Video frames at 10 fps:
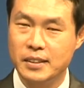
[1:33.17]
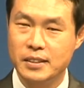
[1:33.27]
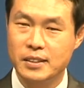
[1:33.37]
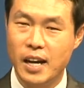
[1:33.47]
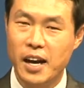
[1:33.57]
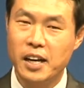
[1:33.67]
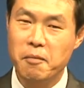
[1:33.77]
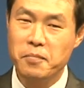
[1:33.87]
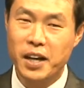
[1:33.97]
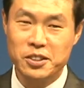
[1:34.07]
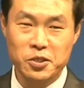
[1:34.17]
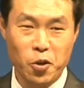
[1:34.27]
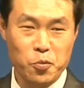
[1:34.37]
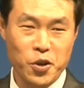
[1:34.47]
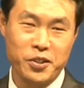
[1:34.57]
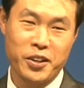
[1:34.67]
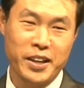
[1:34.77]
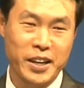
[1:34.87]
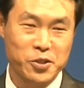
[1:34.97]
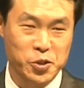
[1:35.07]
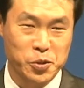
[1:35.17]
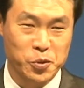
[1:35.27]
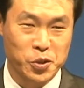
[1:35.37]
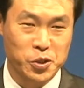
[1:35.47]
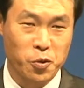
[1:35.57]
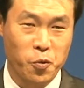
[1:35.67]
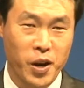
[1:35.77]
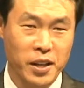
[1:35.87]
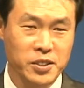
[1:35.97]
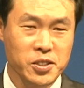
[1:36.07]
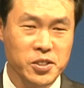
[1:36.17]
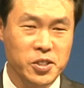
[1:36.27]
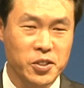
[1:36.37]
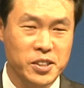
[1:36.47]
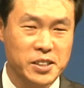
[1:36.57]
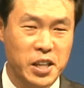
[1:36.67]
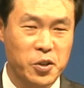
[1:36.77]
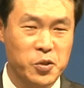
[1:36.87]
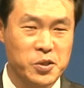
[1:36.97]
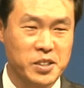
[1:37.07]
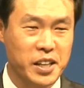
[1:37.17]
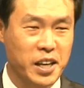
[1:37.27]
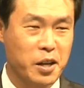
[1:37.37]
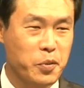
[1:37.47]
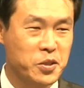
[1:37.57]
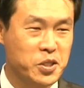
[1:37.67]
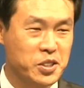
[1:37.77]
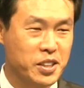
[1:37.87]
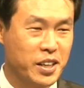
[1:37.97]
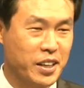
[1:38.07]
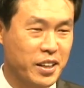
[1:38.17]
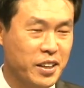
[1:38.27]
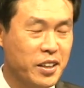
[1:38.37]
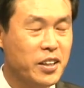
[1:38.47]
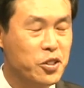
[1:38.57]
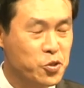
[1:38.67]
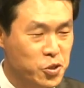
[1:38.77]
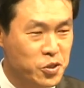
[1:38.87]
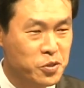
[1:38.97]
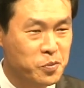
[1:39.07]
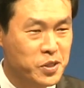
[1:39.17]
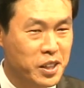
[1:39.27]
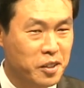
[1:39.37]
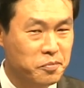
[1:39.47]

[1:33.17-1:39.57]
사람 낚는 어부가 되게 해주심으로써 완전히 새로운 세계가 펼쳐지게 해 주셨습니다.